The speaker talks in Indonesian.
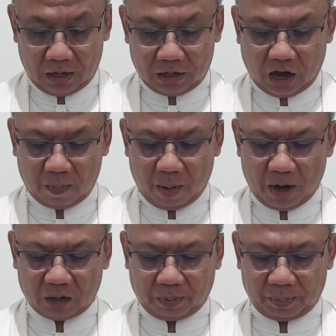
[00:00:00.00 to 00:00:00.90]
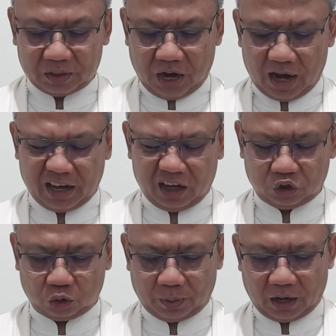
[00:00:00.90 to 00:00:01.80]
Dalam amanat perpisahannya
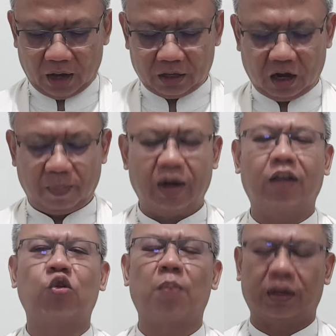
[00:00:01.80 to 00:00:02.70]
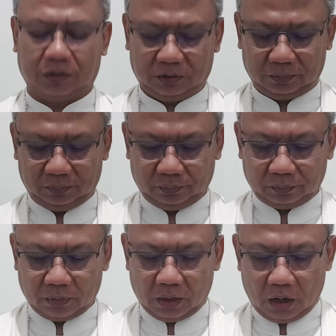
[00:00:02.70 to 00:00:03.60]
Yesus berkata kepada Thomas,
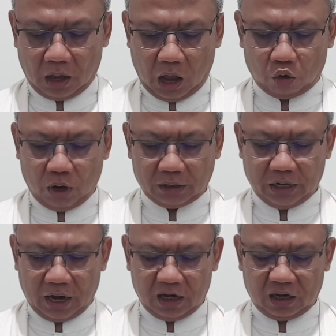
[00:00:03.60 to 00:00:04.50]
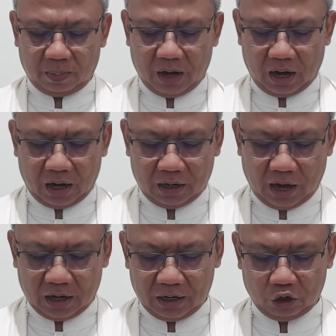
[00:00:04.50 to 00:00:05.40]
"Akulah jalan kebenaran
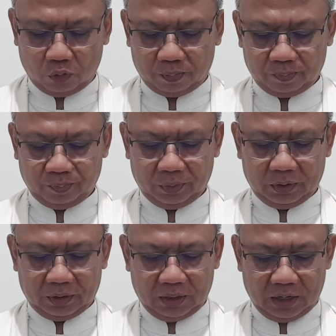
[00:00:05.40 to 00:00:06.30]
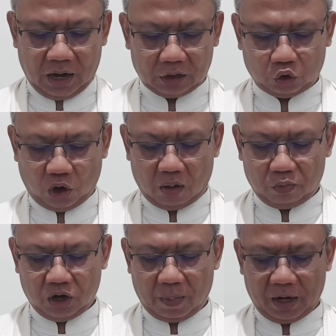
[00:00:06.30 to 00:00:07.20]
dan hidup. Tidak seorang
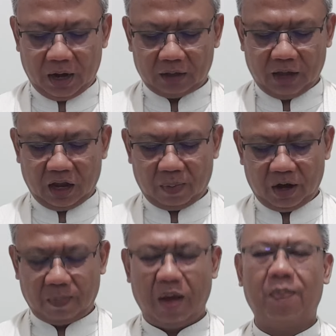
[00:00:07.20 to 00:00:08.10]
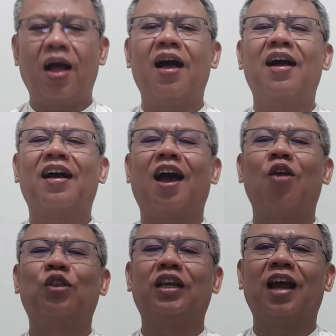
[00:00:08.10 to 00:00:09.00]
pun dapat datang kepada Bapa
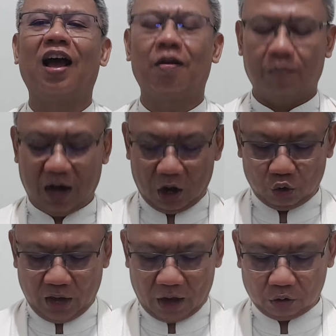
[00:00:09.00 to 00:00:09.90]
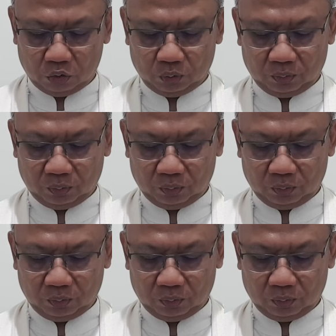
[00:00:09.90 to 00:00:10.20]
kalau tidak melalui aku.